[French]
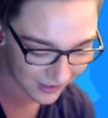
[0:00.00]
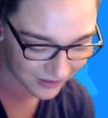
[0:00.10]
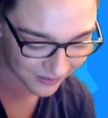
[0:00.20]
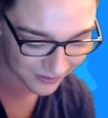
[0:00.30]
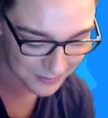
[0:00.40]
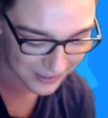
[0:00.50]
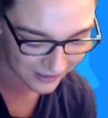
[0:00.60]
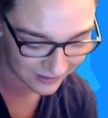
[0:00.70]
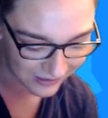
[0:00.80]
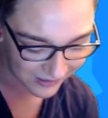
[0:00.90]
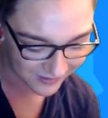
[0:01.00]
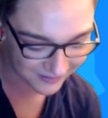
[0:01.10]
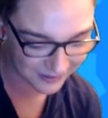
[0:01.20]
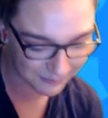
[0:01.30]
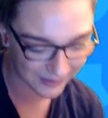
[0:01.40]
chose de bien.
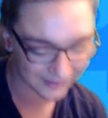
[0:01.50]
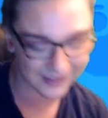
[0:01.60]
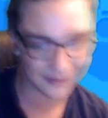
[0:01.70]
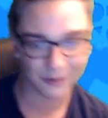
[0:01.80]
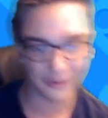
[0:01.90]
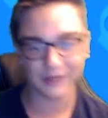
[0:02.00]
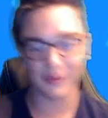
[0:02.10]
C'est parti, du coup, on débloque